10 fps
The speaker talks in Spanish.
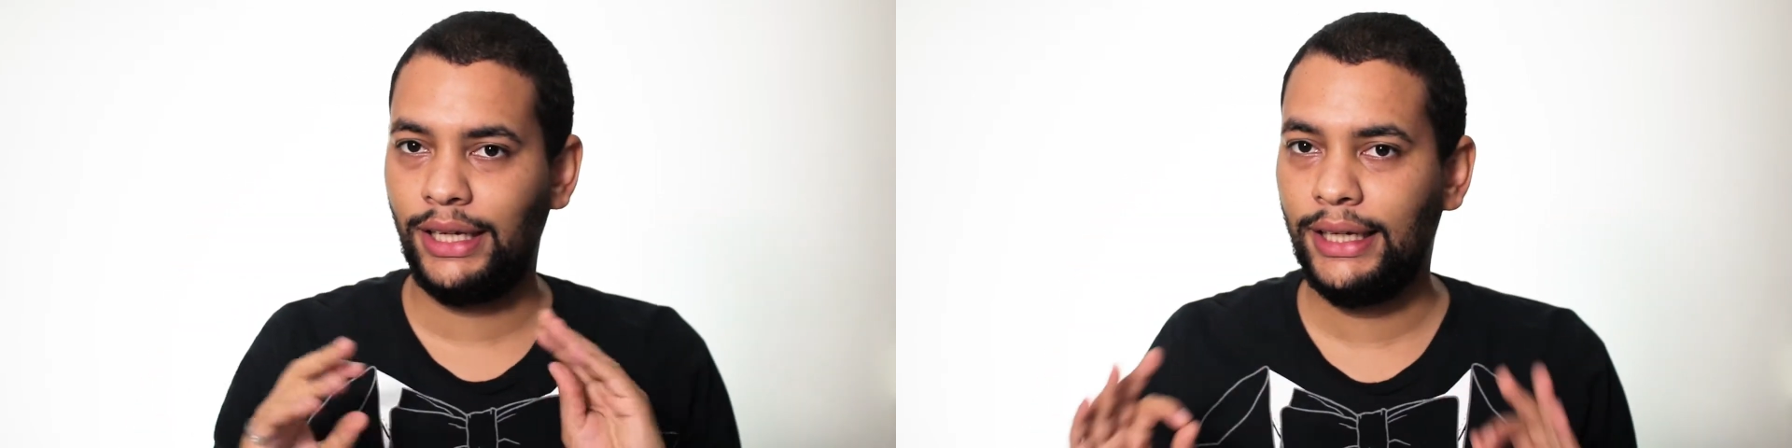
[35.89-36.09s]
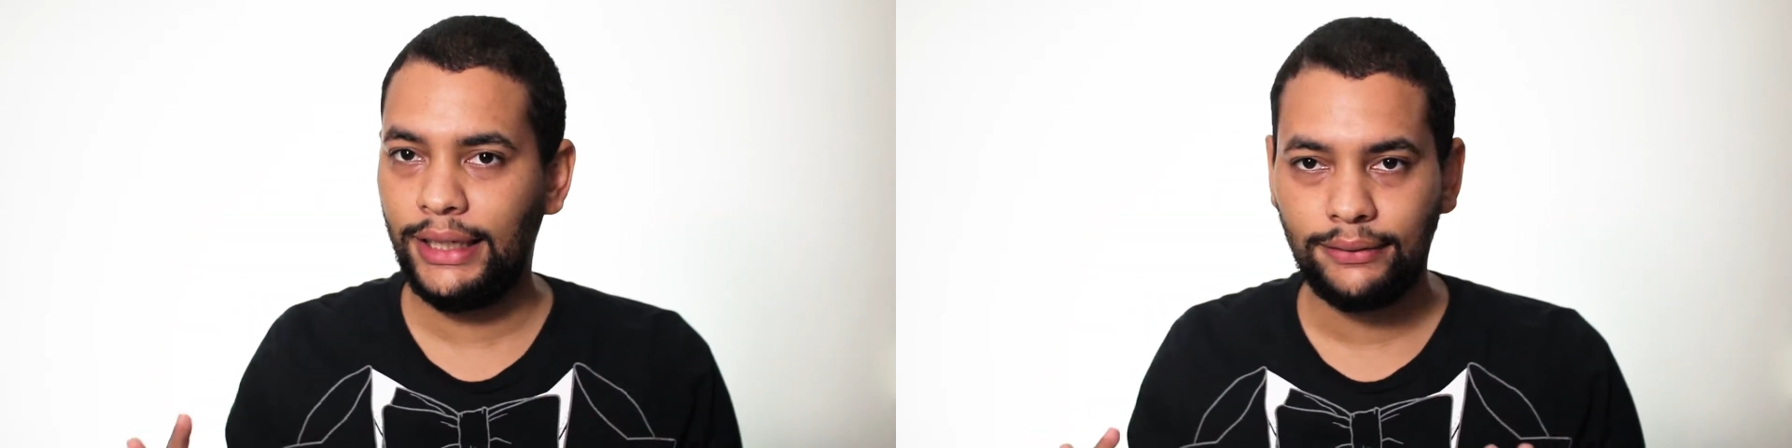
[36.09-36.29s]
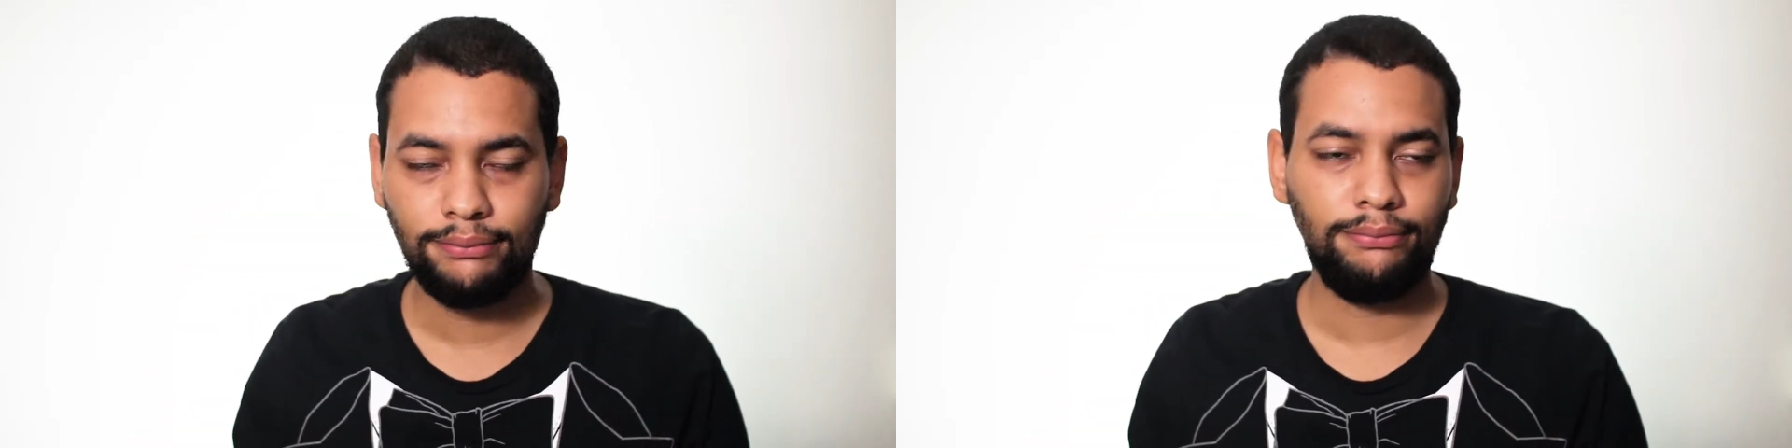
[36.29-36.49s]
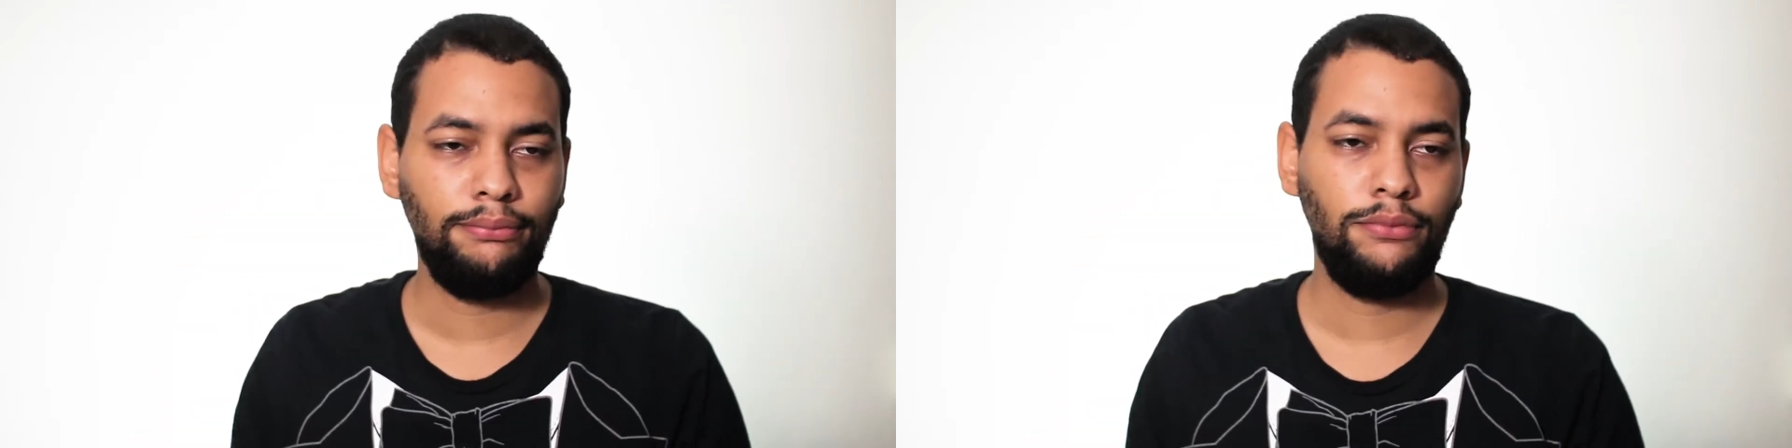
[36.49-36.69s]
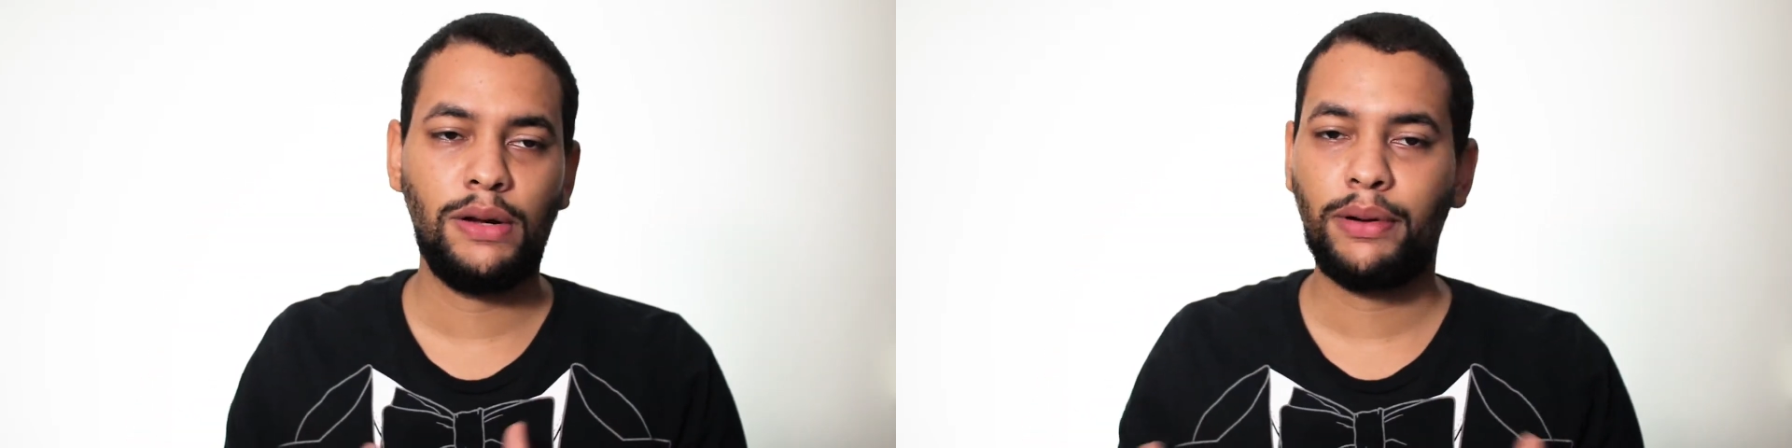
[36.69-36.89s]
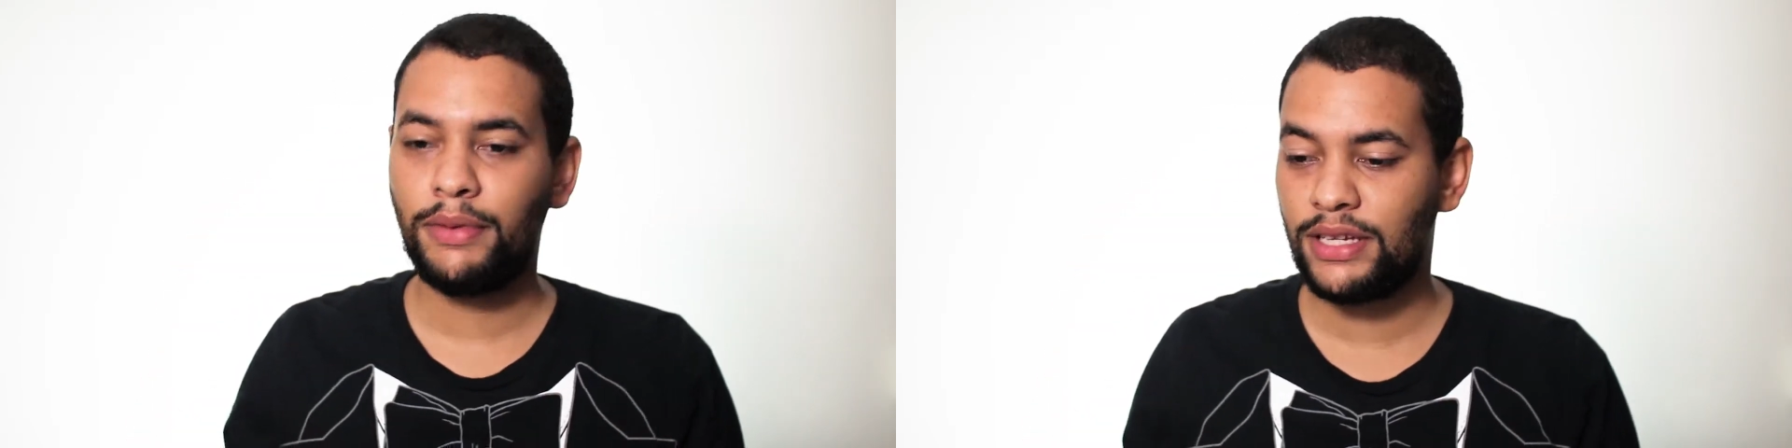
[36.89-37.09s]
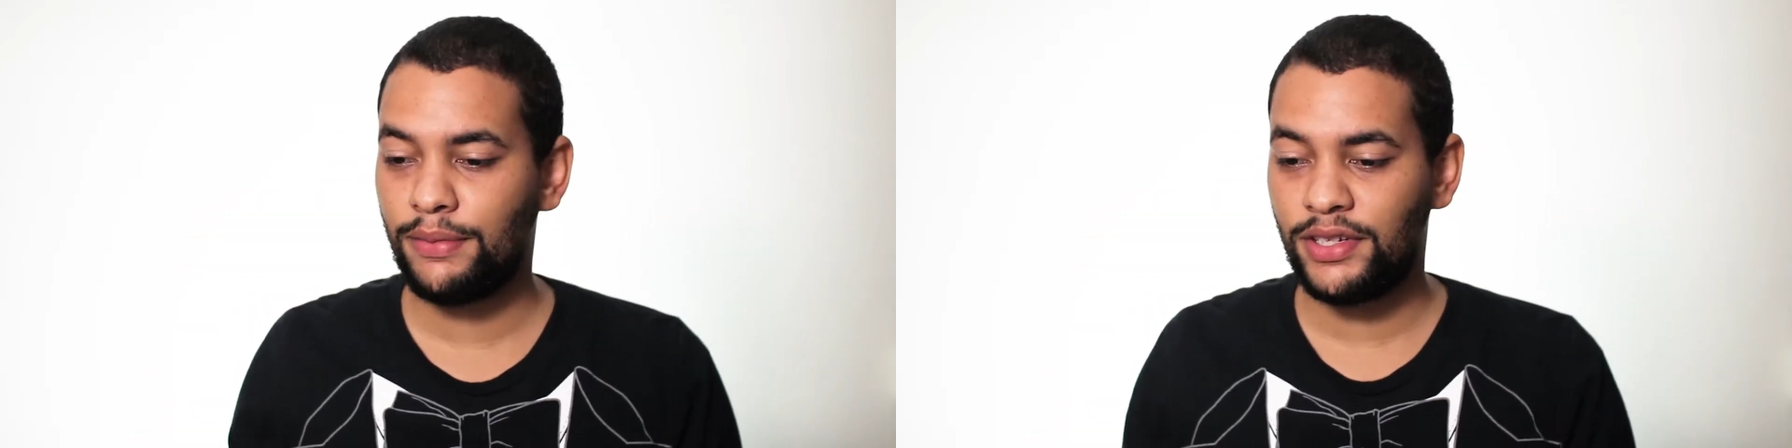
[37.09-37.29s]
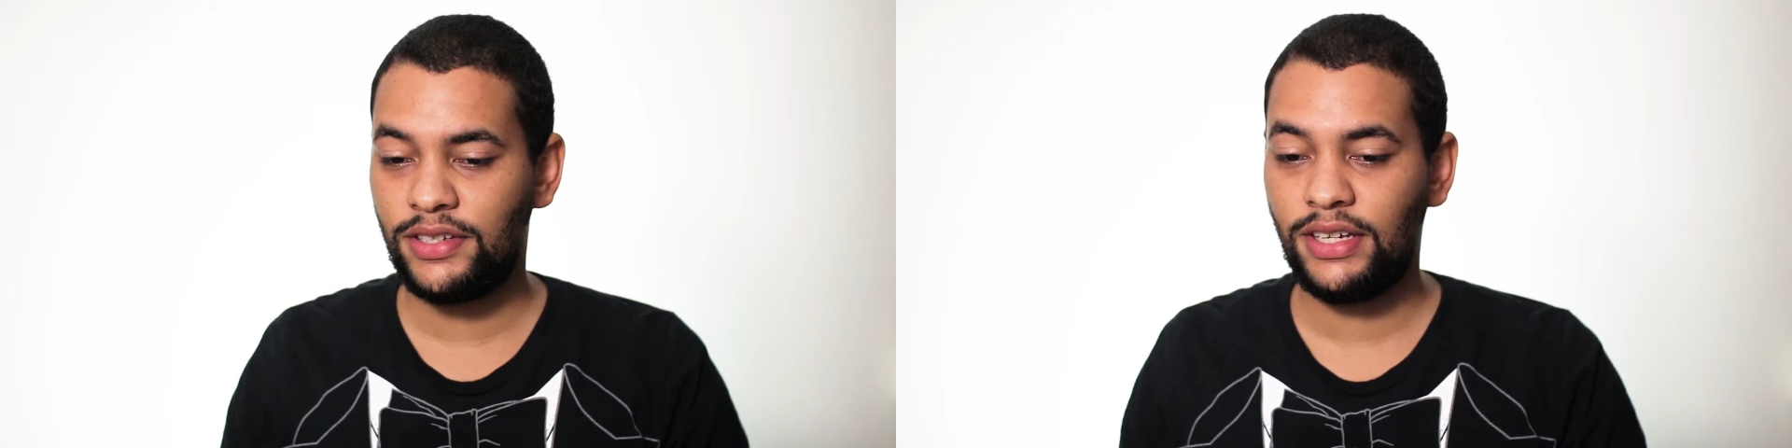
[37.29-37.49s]
Y una premisa
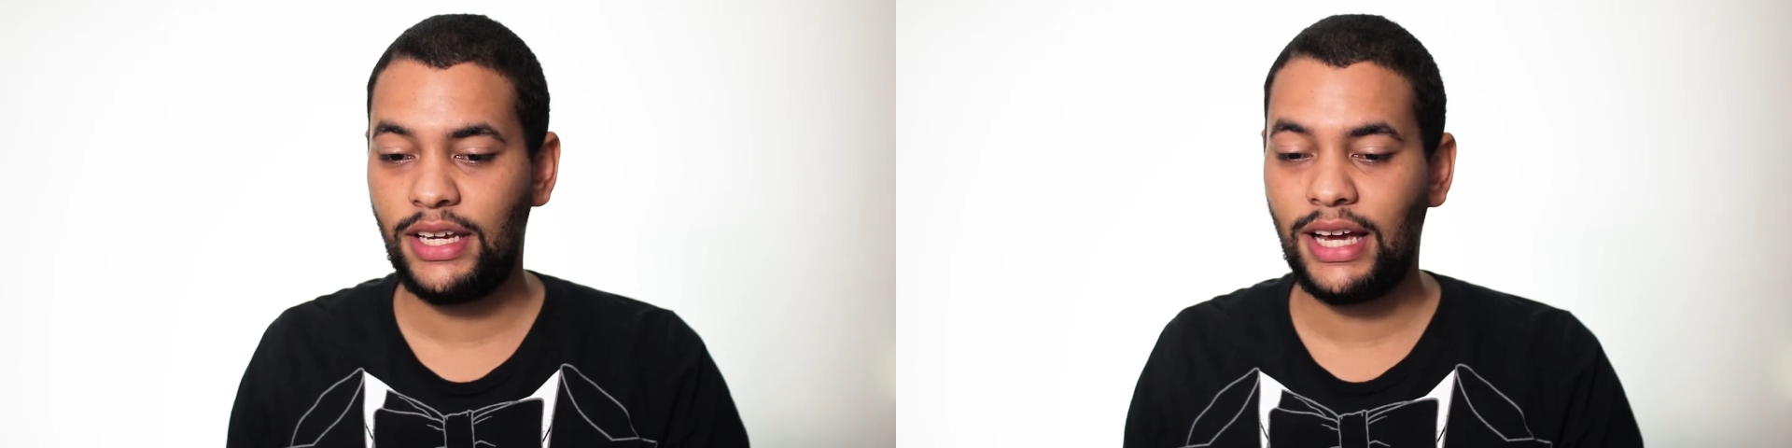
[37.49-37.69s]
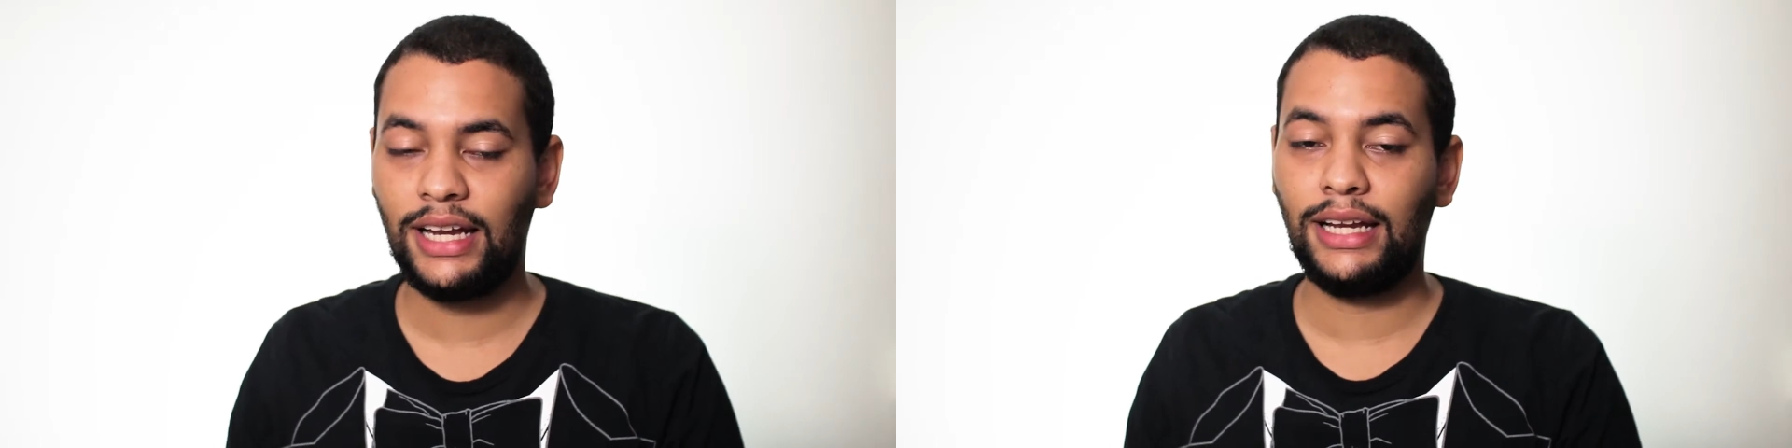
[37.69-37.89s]
muy sencilla.